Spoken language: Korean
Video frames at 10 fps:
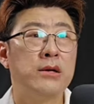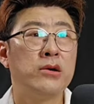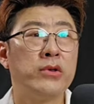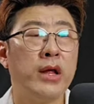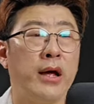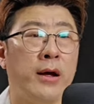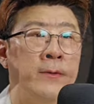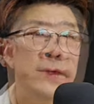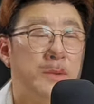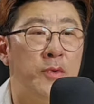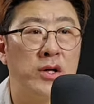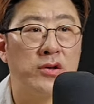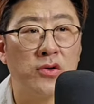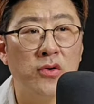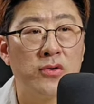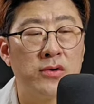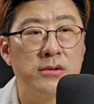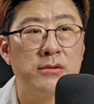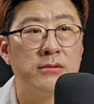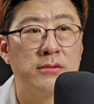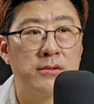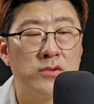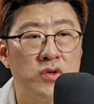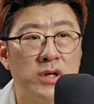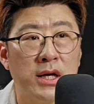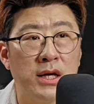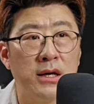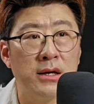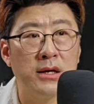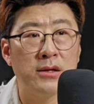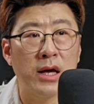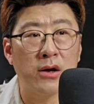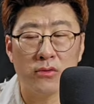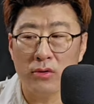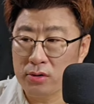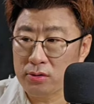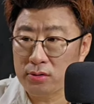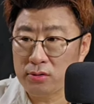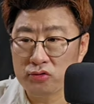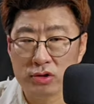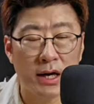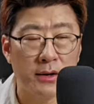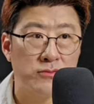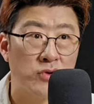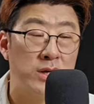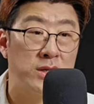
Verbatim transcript: 이건데 이재명 같은 경우는 솔직히 이 대권 주자 우리가